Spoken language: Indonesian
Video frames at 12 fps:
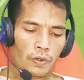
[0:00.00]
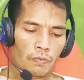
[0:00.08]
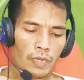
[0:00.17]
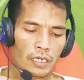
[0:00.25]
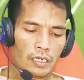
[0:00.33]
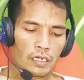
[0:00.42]

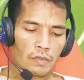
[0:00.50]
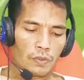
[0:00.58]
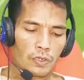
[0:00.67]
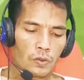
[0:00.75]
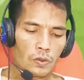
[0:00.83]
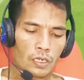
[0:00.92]
bermain
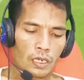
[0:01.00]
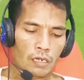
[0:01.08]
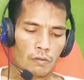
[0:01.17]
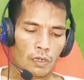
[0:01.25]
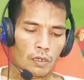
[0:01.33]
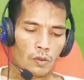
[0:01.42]
individu dengan
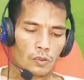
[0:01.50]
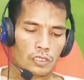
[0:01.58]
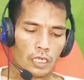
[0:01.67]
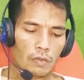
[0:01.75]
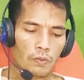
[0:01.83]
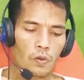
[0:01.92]

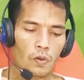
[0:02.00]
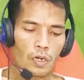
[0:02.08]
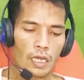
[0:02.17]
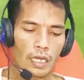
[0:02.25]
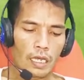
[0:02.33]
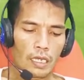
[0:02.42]
menggocek
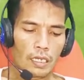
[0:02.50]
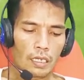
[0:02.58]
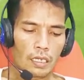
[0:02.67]
bola